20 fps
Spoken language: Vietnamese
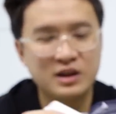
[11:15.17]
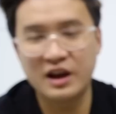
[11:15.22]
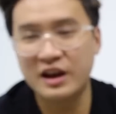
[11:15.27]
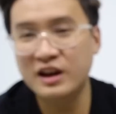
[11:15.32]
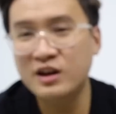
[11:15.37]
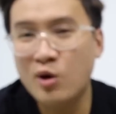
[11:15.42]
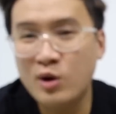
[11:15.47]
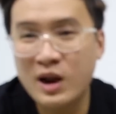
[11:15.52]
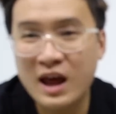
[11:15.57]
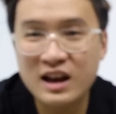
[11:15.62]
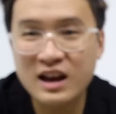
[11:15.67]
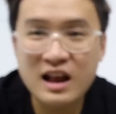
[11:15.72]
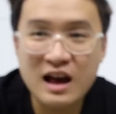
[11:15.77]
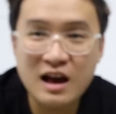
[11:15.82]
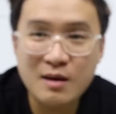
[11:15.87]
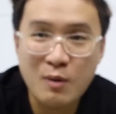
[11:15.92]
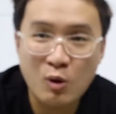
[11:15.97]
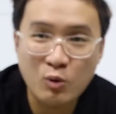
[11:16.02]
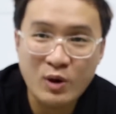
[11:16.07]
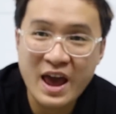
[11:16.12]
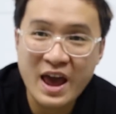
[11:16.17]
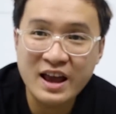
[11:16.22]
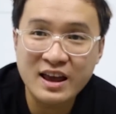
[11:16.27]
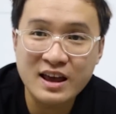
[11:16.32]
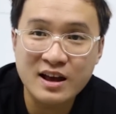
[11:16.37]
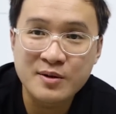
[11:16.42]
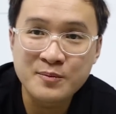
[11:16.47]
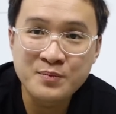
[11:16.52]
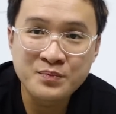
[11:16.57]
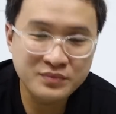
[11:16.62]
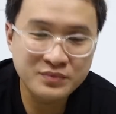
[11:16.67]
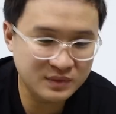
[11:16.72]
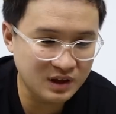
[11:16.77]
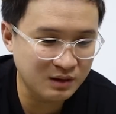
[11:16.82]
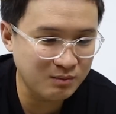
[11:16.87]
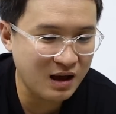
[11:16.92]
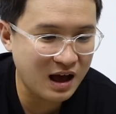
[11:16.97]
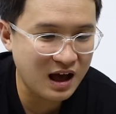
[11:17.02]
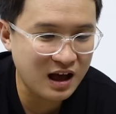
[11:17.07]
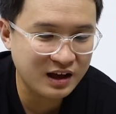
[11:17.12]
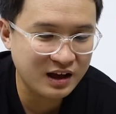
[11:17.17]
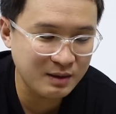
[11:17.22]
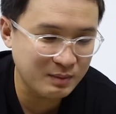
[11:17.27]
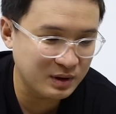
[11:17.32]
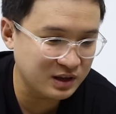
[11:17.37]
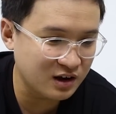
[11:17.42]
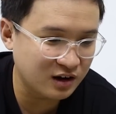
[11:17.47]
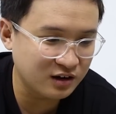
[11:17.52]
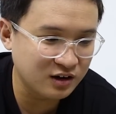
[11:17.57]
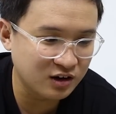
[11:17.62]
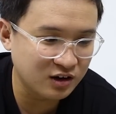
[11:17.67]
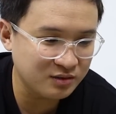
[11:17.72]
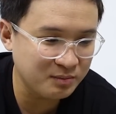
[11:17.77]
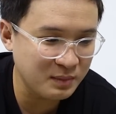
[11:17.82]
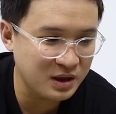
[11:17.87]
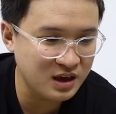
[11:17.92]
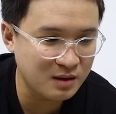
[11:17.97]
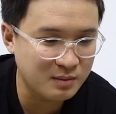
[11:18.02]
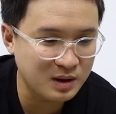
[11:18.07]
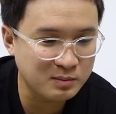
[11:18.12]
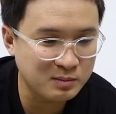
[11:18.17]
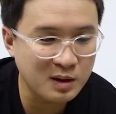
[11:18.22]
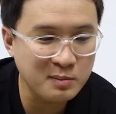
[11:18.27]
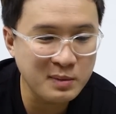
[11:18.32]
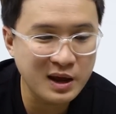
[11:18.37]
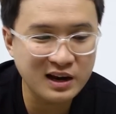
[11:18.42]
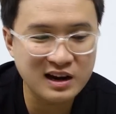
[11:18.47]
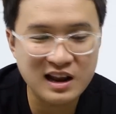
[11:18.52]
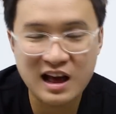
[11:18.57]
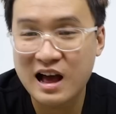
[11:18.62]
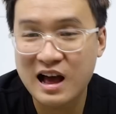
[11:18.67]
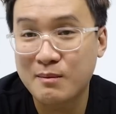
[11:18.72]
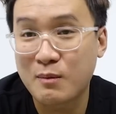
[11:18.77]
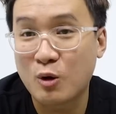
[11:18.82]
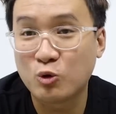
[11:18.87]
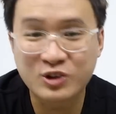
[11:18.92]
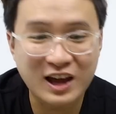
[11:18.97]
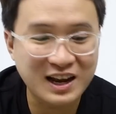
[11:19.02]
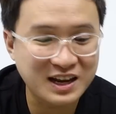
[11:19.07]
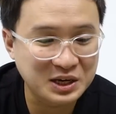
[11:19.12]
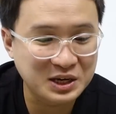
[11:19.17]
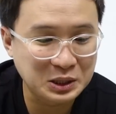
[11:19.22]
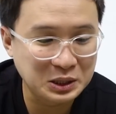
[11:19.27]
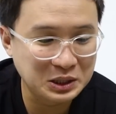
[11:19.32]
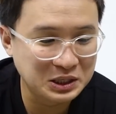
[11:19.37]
mình nghĩ đôi này là màu đen nha nhưng mà khi mình nhận được bây giờ mình mới biết là màu xanh